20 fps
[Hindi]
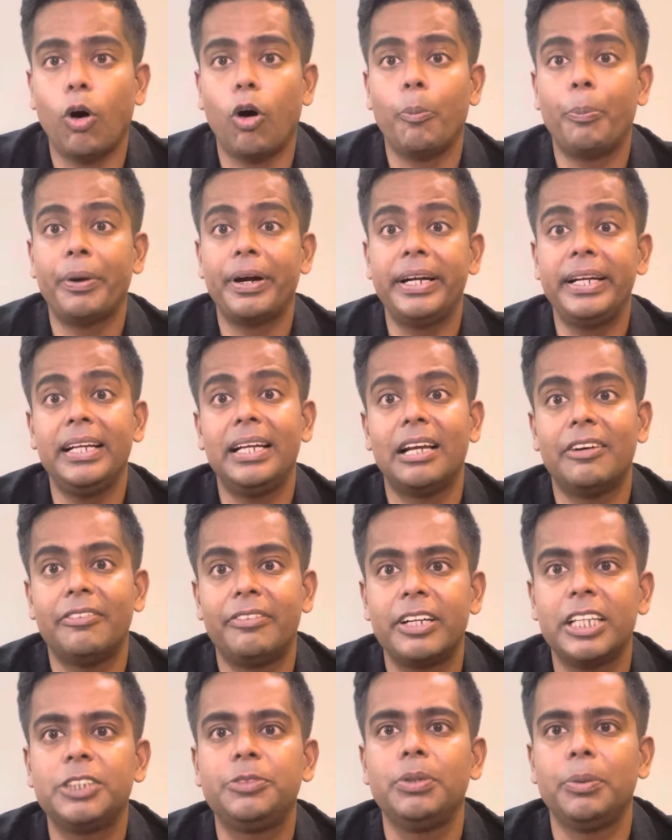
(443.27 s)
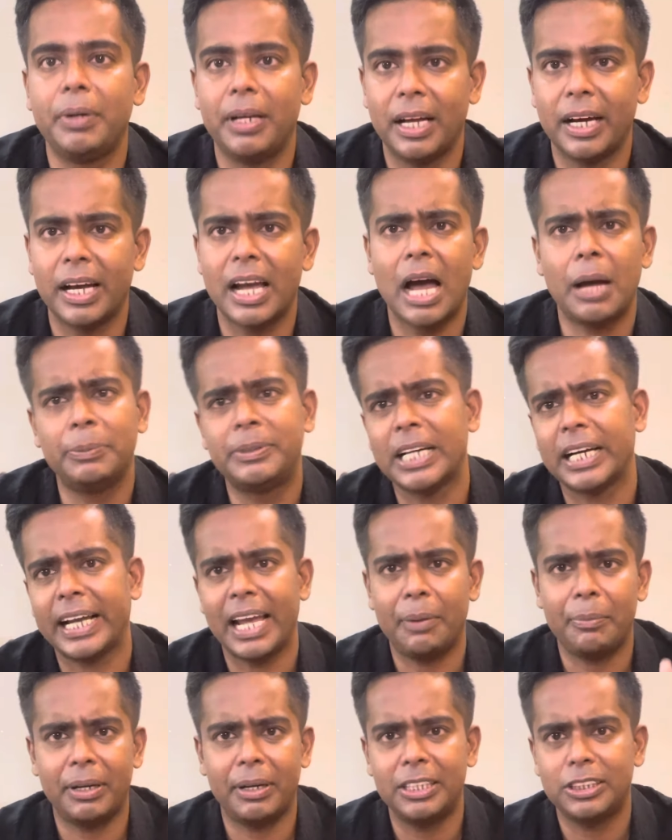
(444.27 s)
ऑपरेटिंग लेवरेज भी मिला है आप जाके
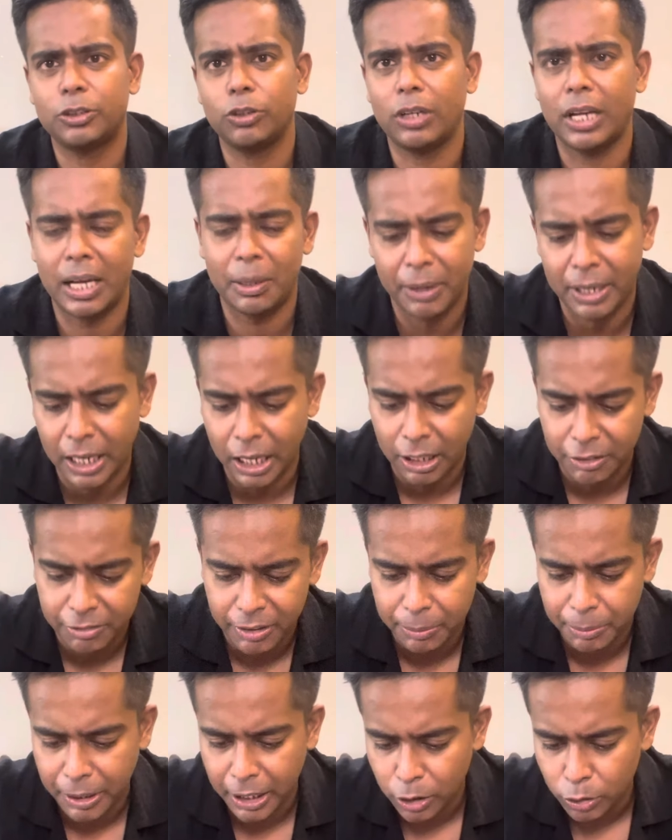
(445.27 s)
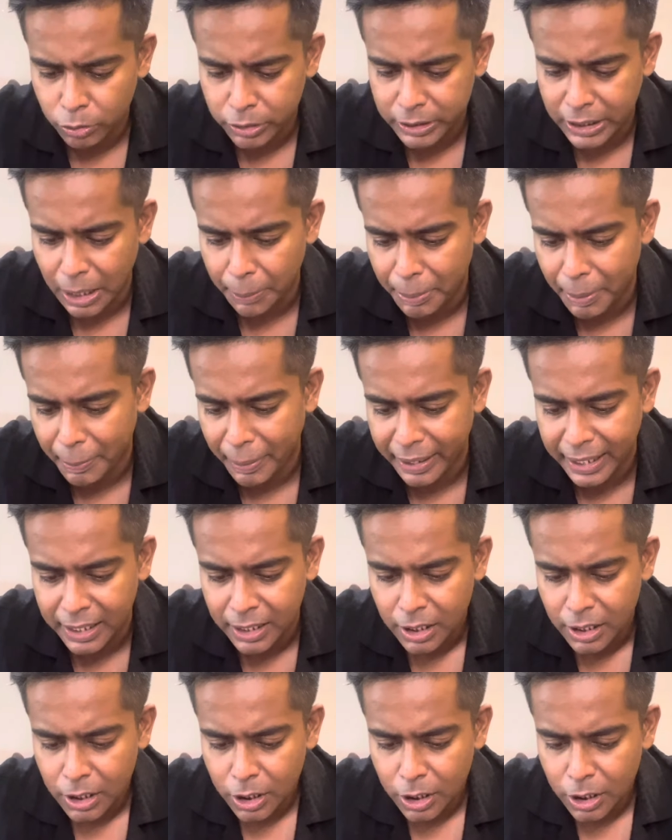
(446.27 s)
एक बार इसको ना एक बार कंफर्म कर लो यहाँ पे मैंने